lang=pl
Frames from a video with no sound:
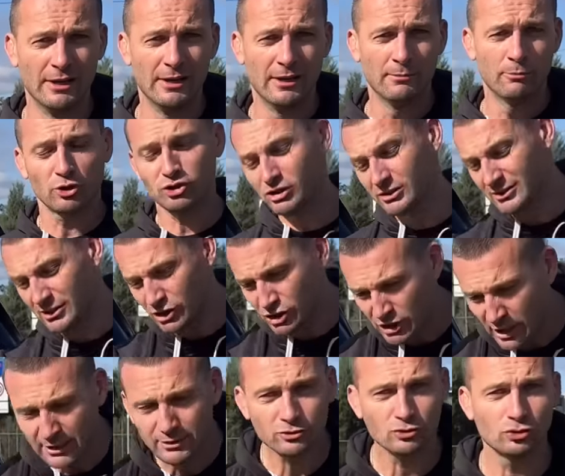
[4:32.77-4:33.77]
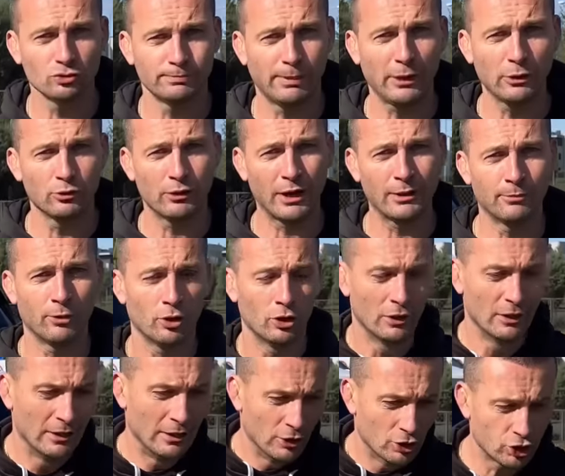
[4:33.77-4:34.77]
Może chce shake z Dubaju albo
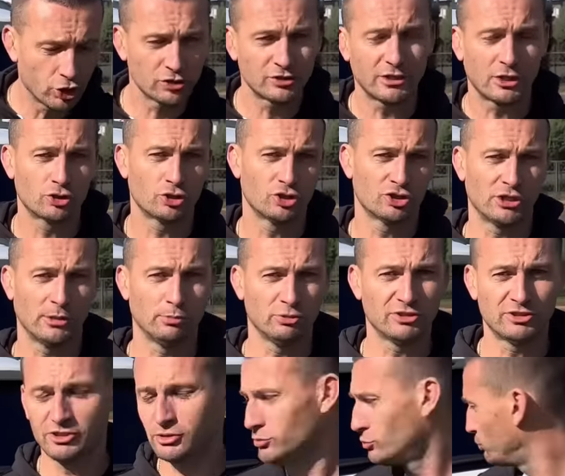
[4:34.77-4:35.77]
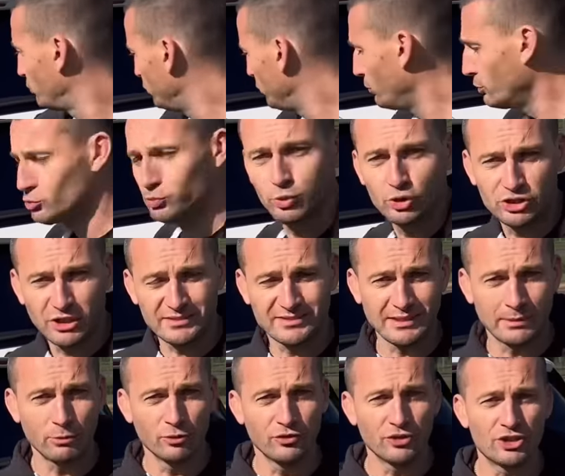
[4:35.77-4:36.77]
siostra George'a Busha
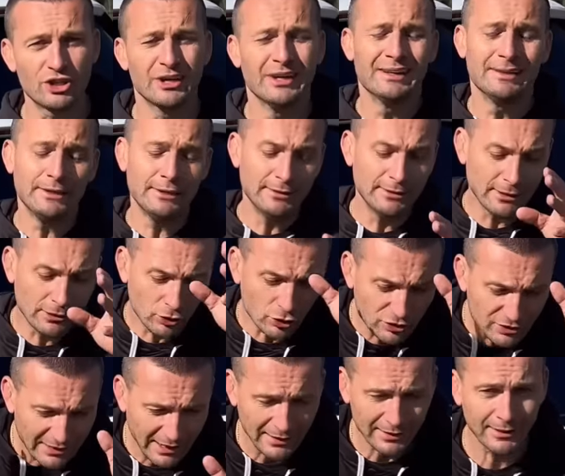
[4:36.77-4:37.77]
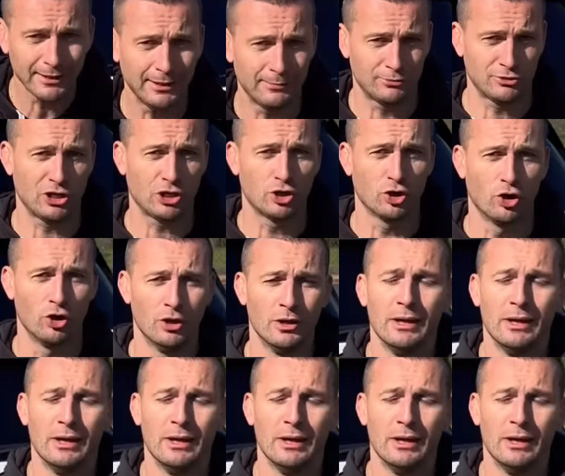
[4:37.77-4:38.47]
zamówić i nie dostanie lepszego,